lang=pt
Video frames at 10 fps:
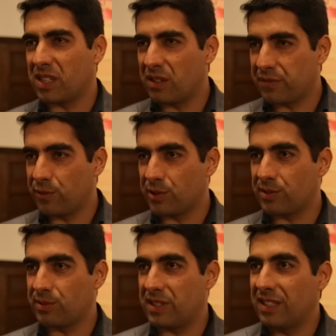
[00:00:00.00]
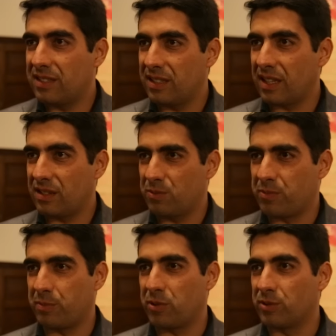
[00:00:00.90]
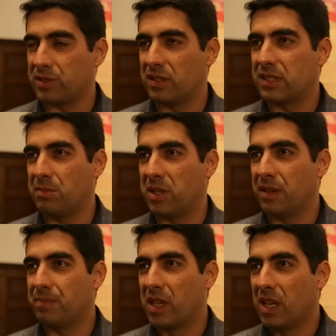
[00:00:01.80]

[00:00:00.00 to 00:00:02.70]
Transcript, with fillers: reforço de entidade do próprio Conselho de Caminha.